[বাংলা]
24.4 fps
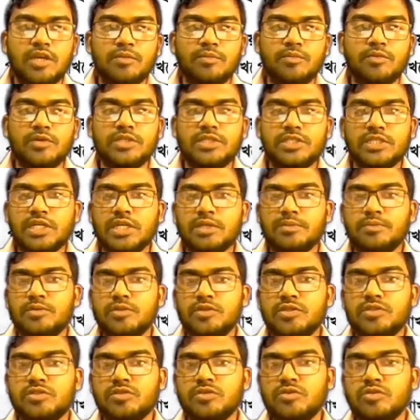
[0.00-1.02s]
পরিষ্কার
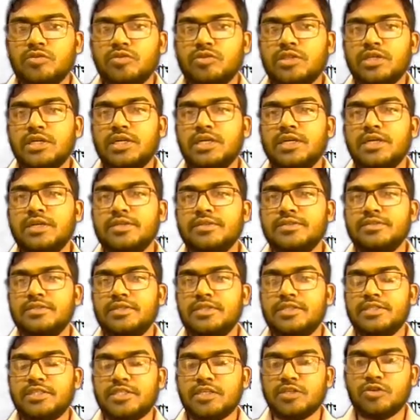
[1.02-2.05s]
পরিচ্ছন্নতা
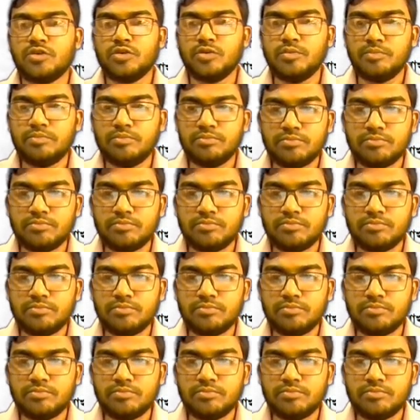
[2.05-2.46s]
জিনিসটা খুব